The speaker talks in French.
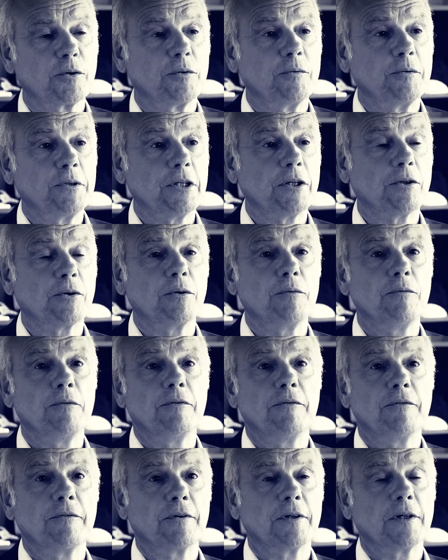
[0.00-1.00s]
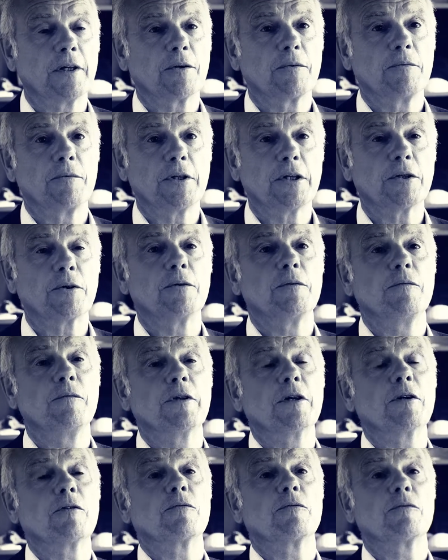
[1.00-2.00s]
communauté de communes, c'est la communauté de communes
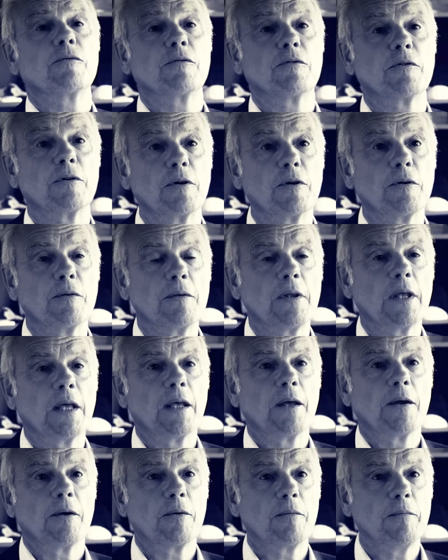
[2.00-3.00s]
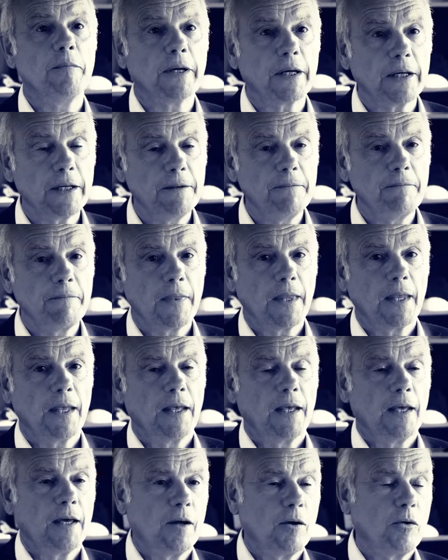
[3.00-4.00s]
Vierzon, Sologne, Berry.
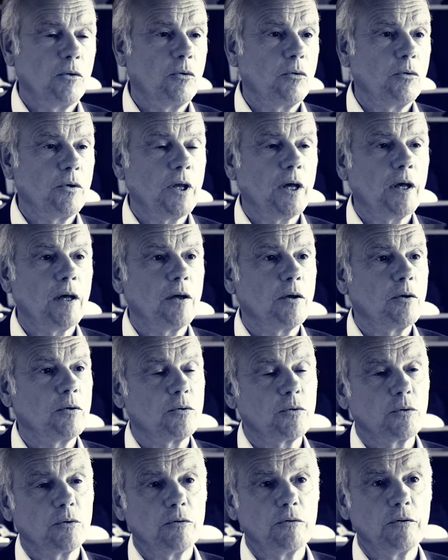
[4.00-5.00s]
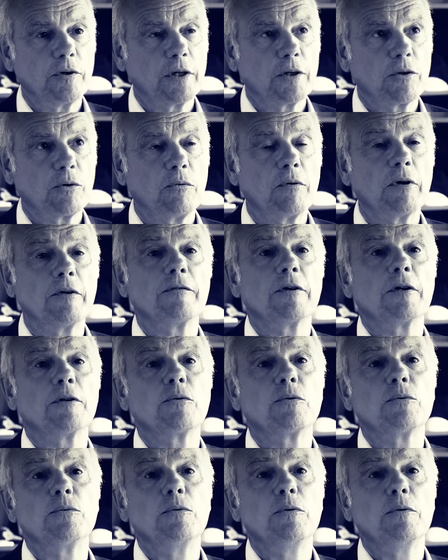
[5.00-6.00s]
On a, je trois
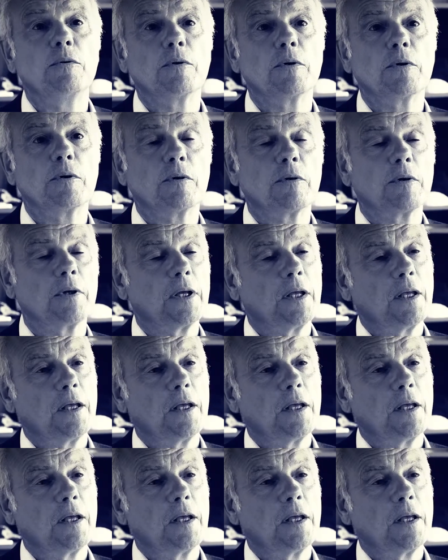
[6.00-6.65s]
atouts euh,